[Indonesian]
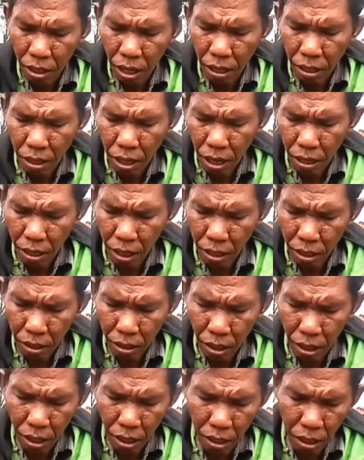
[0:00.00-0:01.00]
dan di
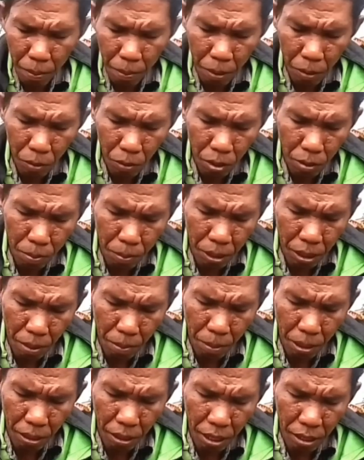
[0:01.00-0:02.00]
analitik kita masuk ke
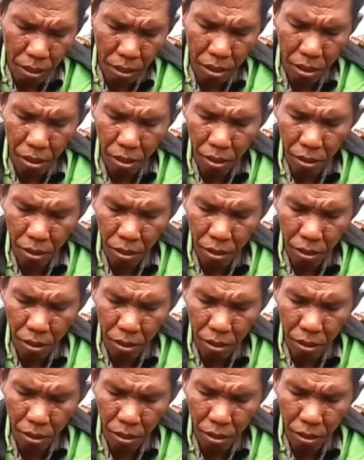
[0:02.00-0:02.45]
pendapatan